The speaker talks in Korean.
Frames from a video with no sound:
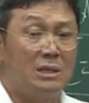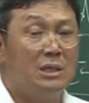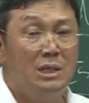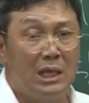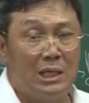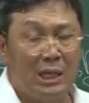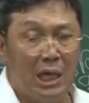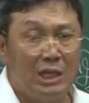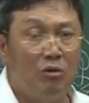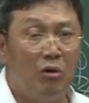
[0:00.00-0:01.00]
끝나는 게
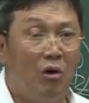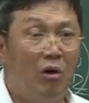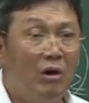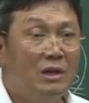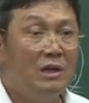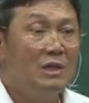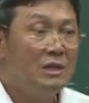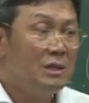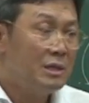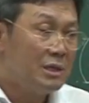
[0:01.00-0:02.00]
아니고,
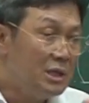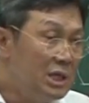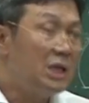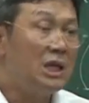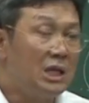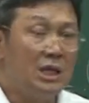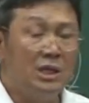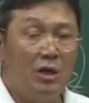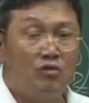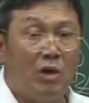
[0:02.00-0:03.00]
그냥
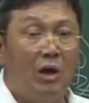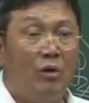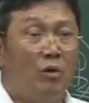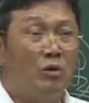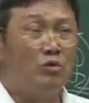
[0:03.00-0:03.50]
익히는 것도 아니고,